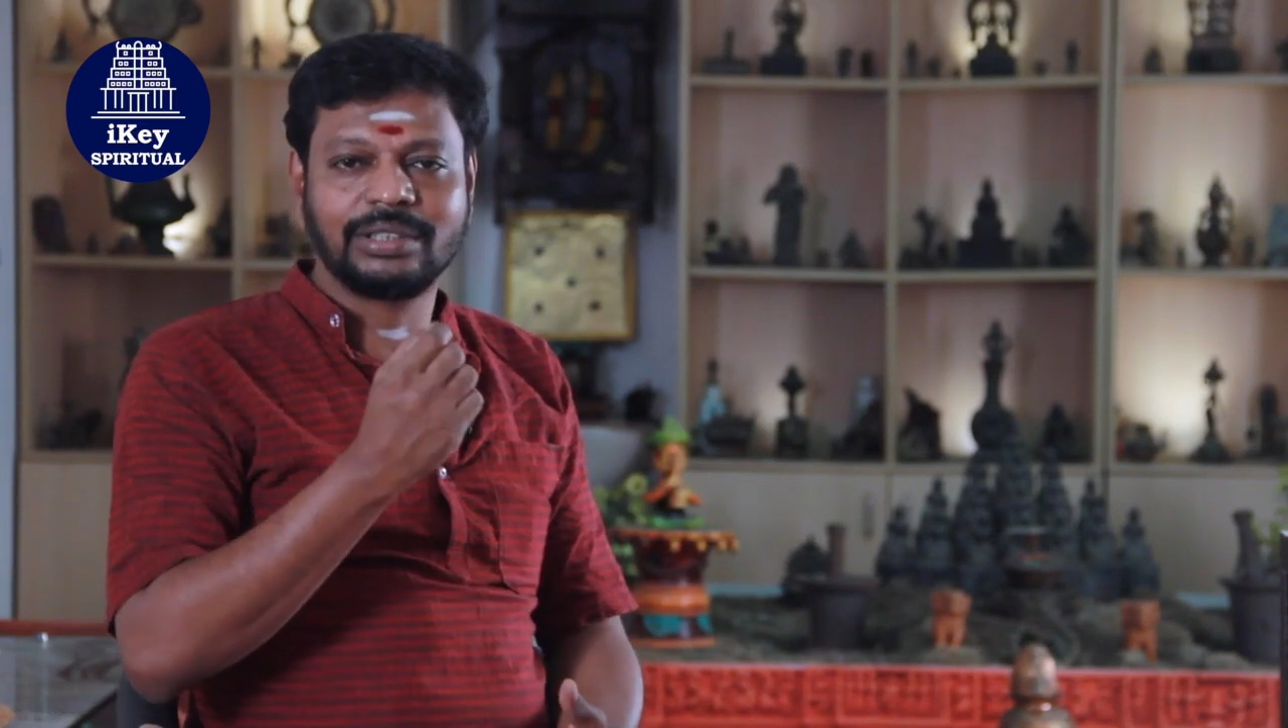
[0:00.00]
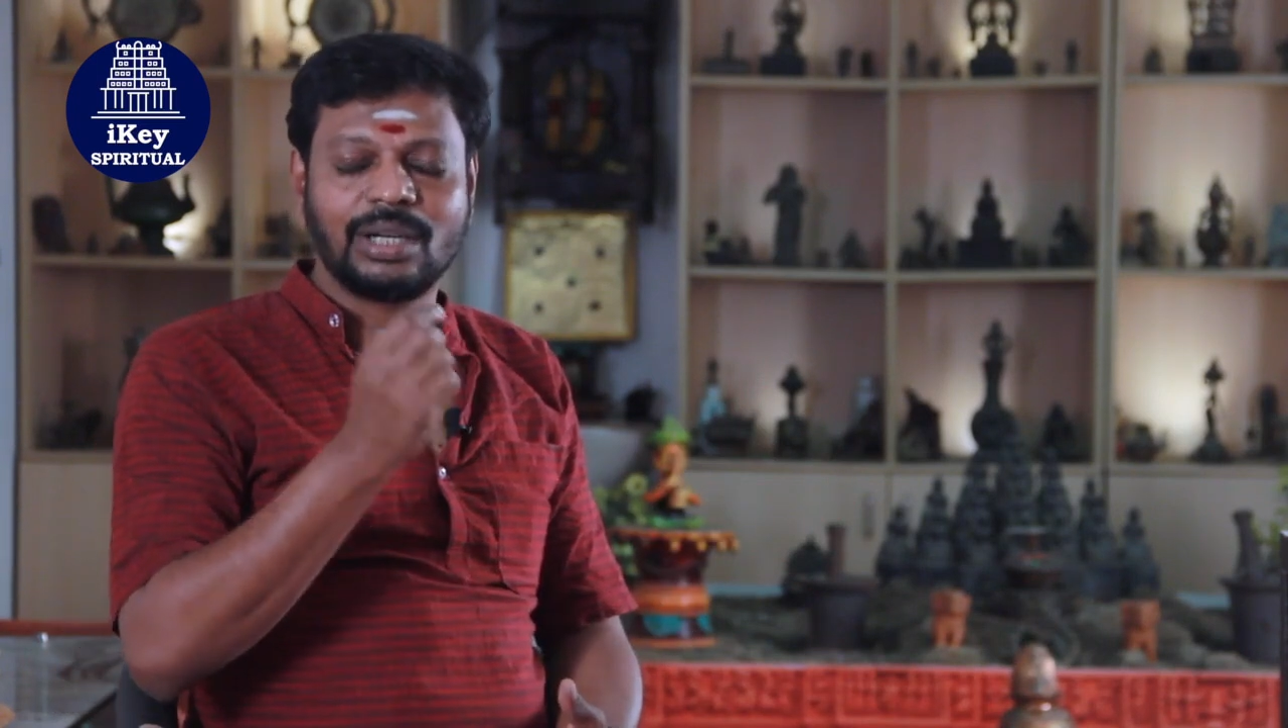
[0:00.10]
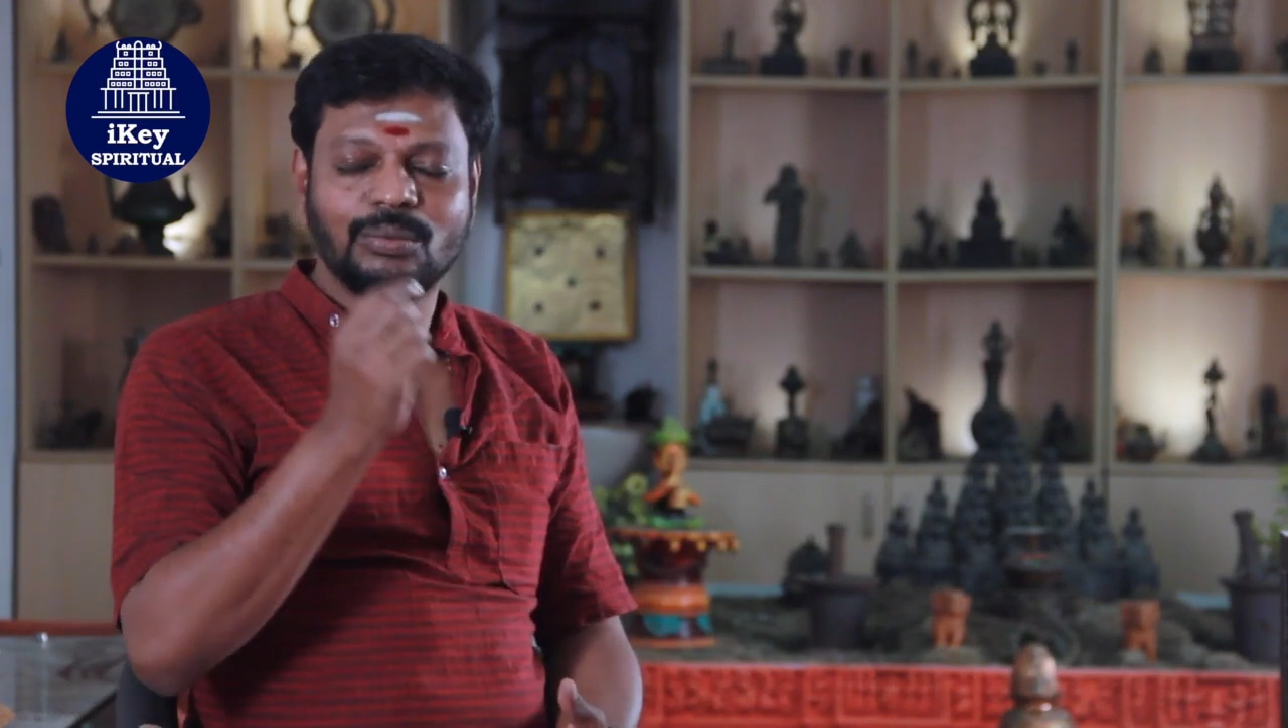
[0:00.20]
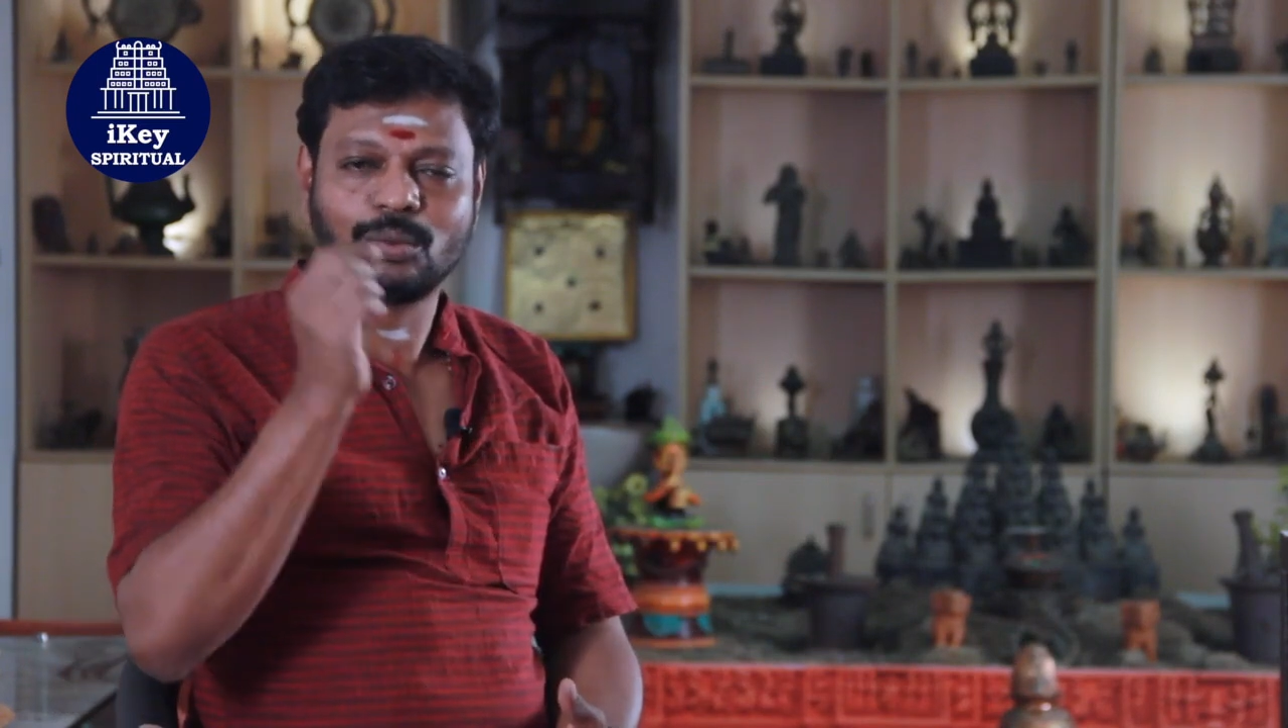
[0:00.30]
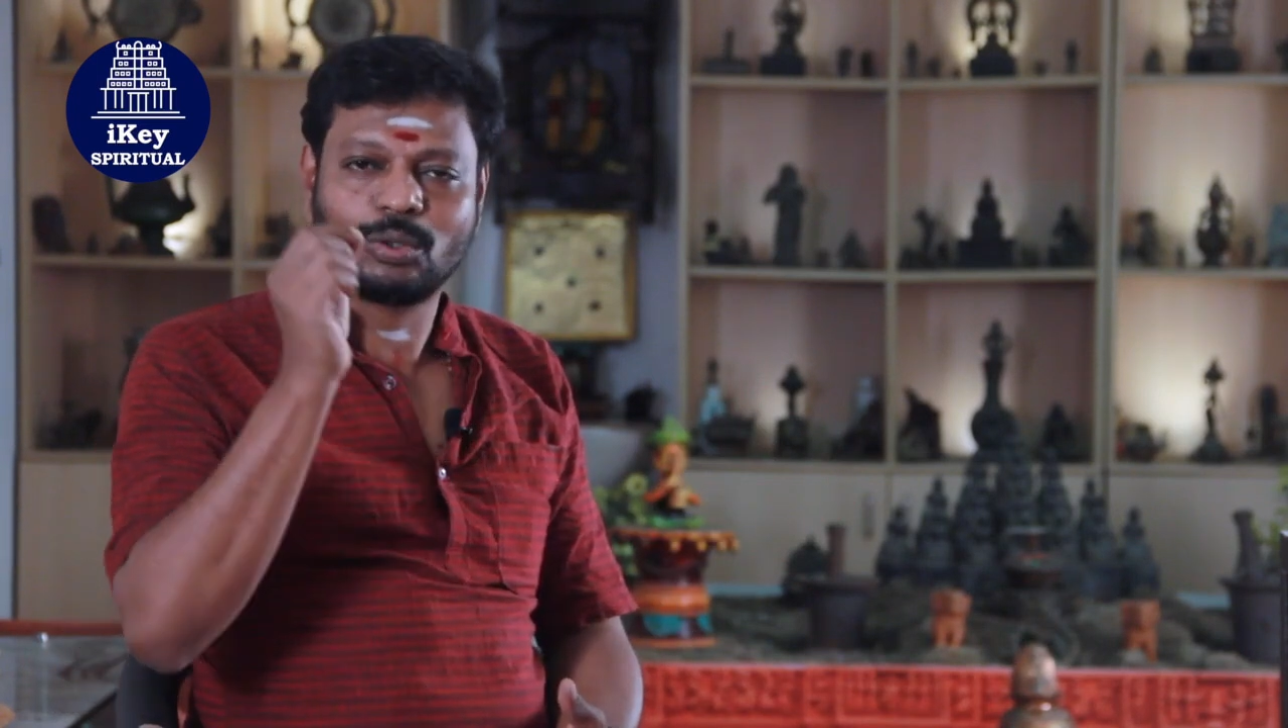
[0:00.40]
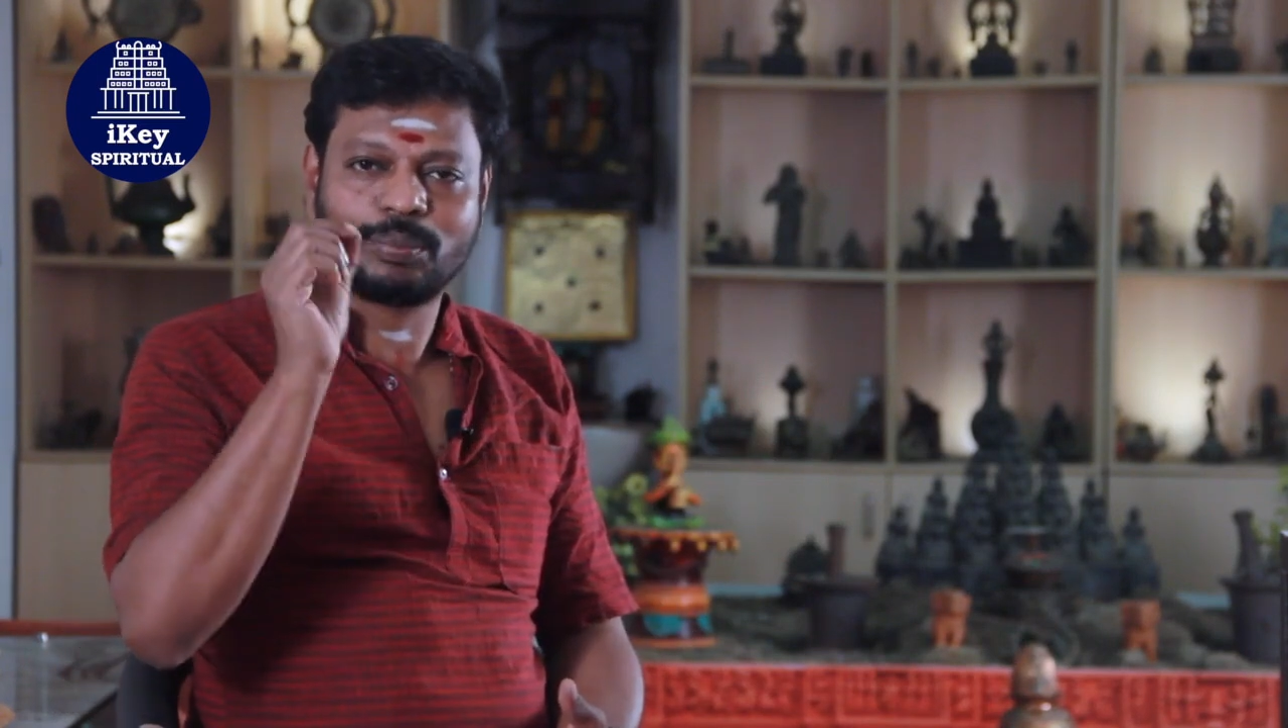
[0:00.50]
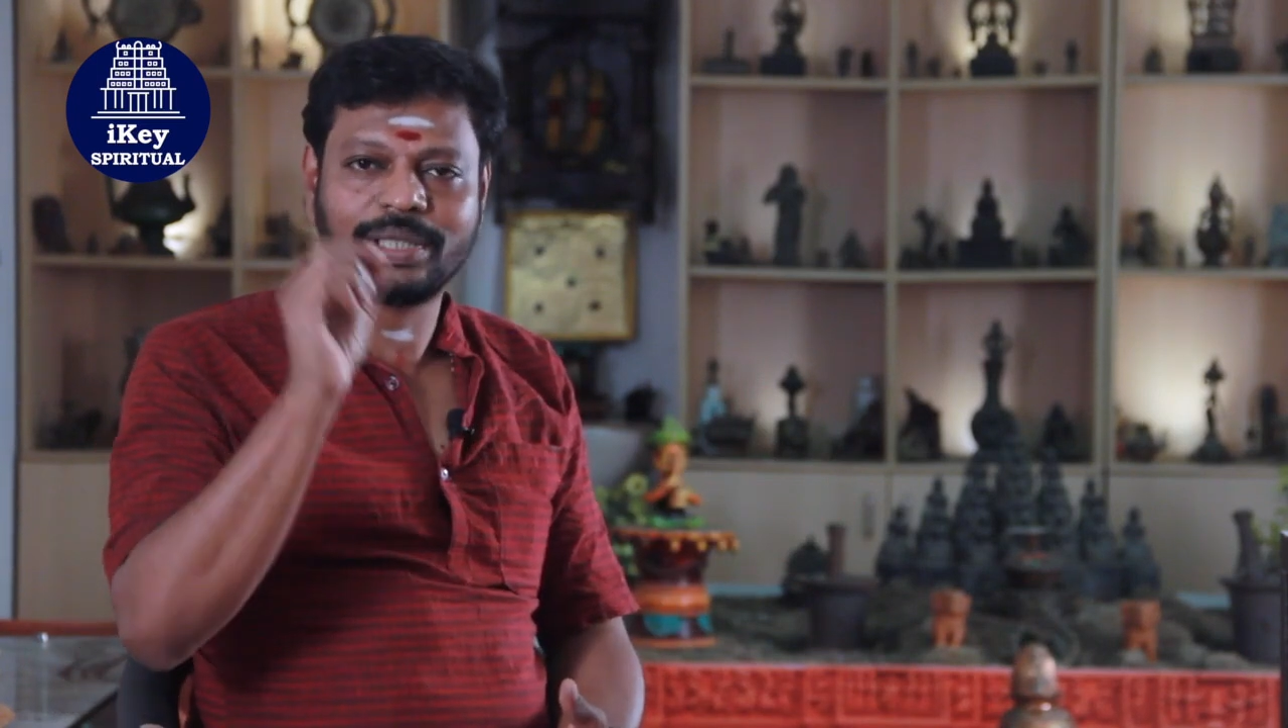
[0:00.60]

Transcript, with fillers: வந்து அவ்வளோ